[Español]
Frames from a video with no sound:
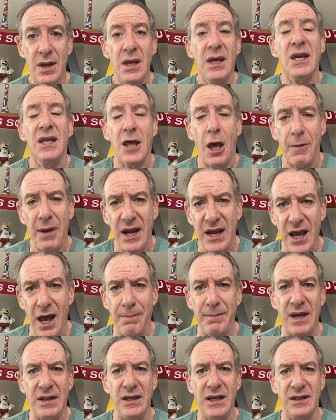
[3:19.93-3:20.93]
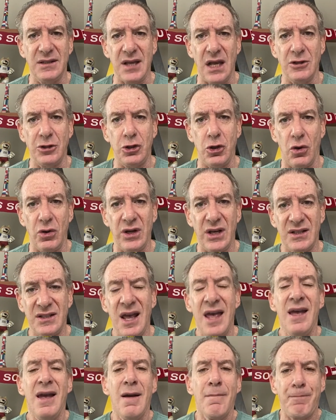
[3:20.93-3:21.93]
Y deberían venir sanciones
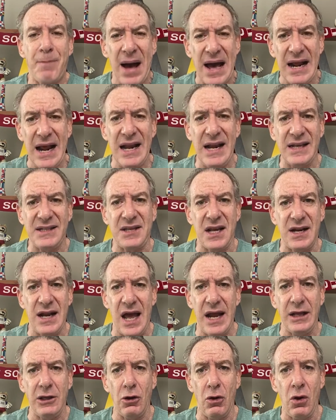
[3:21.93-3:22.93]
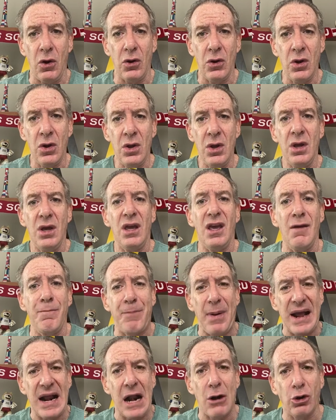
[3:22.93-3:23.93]
para el escenario y
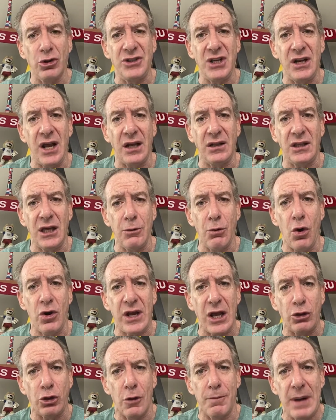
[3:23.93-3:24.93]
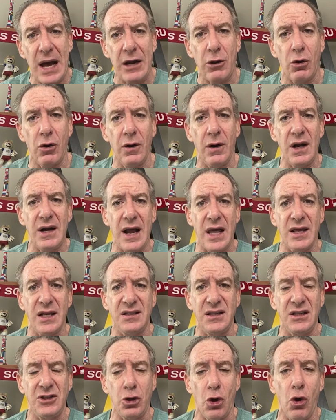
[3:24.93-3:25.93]
para los directivos que tomaron la
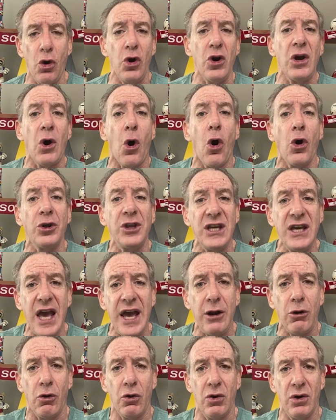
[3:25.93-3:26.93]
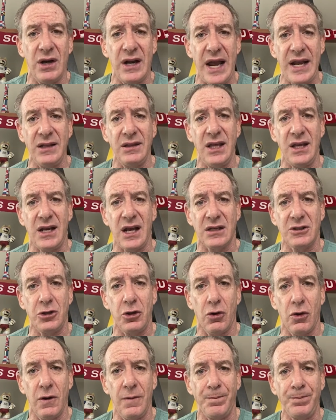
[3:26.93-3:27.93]
decisión o dieron la
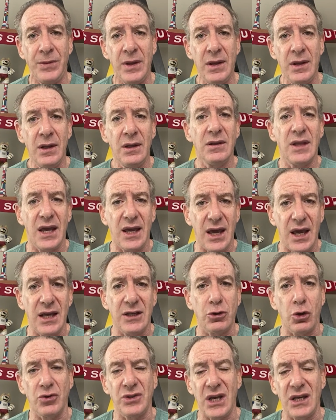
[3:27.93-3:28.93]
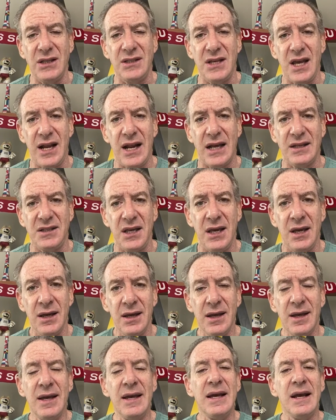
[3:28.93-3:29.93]
indicación de que eso se hiciera así.
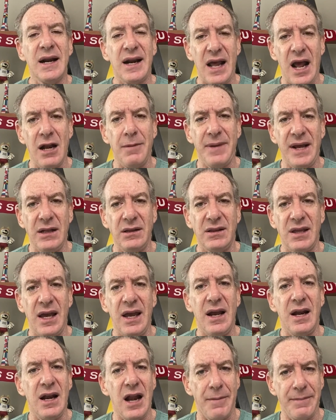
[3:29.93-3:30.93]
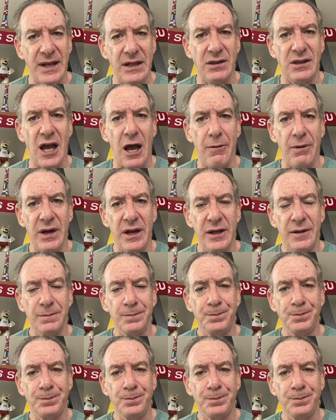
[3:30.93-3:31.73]
Realmente lamentable.